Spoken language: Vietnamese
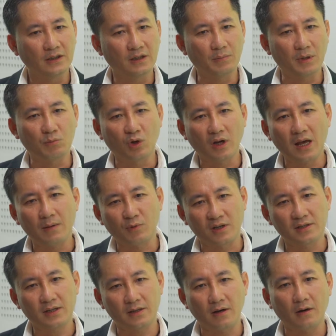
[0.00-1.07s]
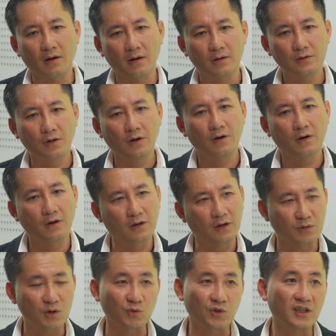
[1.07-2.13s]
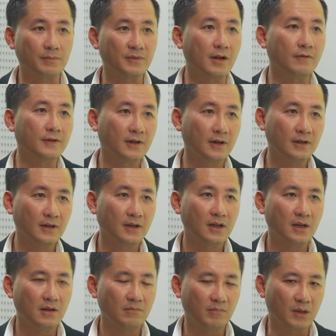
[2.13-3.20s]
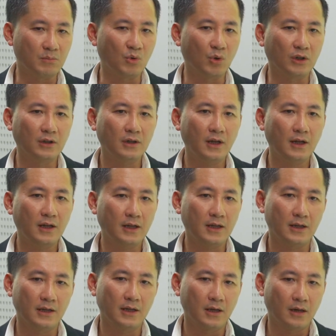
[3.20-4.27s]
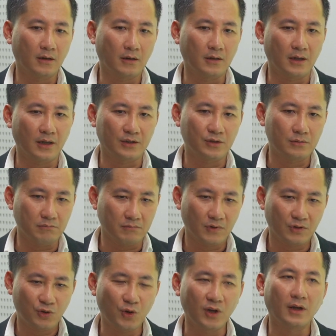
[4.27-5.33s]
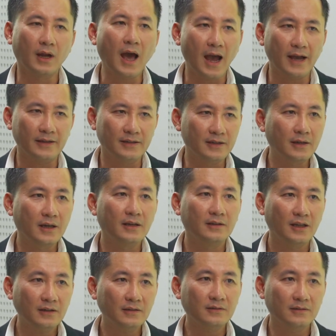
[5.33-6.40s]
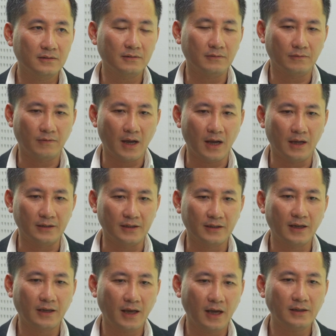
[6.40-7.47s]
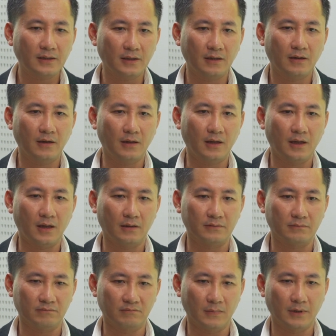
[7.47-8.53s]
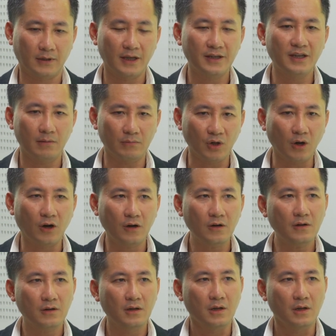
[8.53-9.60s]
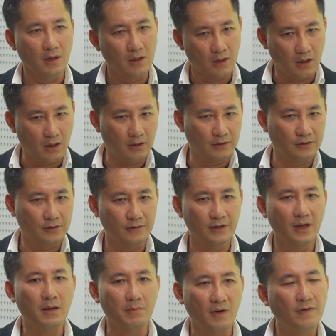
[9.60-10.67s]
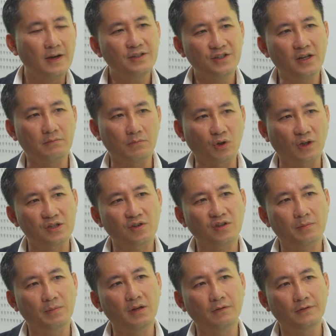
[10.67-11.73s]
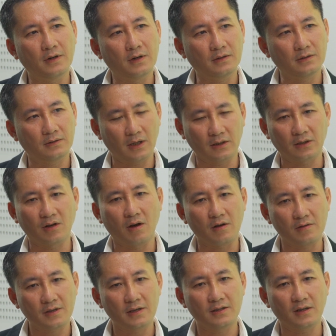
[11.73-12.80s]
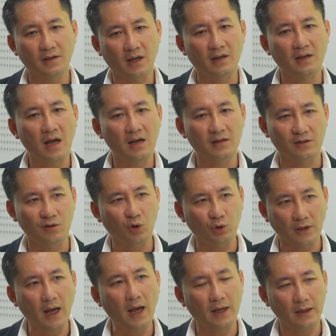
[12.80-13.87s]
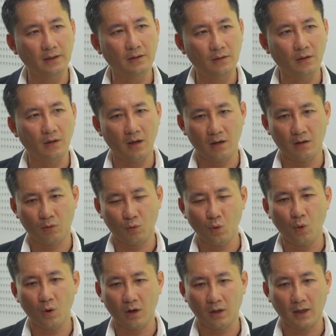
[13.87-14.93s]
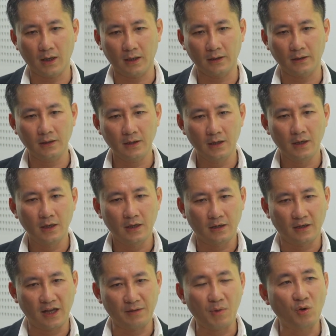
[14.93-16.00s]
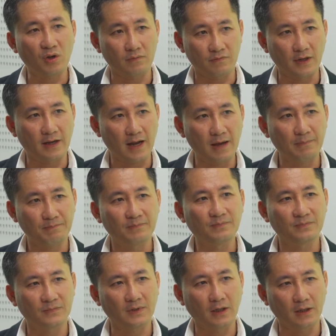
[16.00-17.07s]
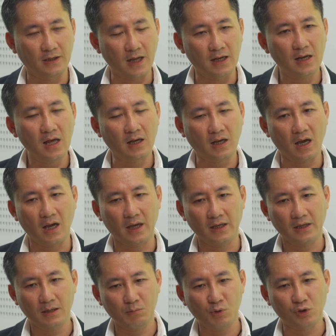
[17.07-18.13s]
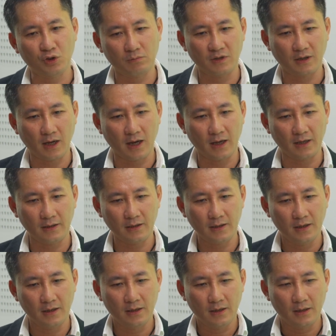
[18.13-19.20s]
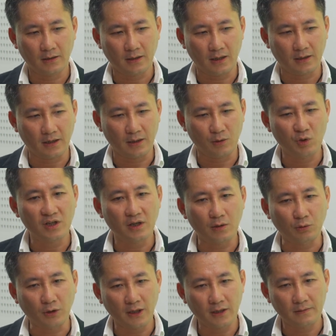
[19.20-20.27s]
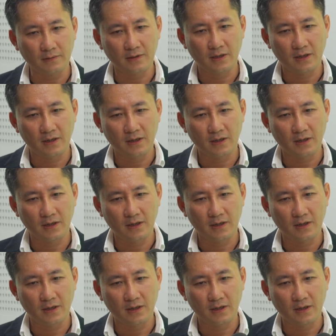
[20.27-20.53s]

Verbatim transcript: thì mình muốn làm một cái gì đó cho cộng đồng doanh nghiệp địa phương mình muốn à, gọi là truyền lại những kiến thức và những cái cách gọi là kinh nghiệm đó à, để mà phát triển một cái doanh nghiệp địa phương để từ đó xây dựng cái năng lực nội tại à, của cái ngành bảo hiểm Việt Nam đấy là cái một trong những cái cái cái nguyên nhân đầu tiên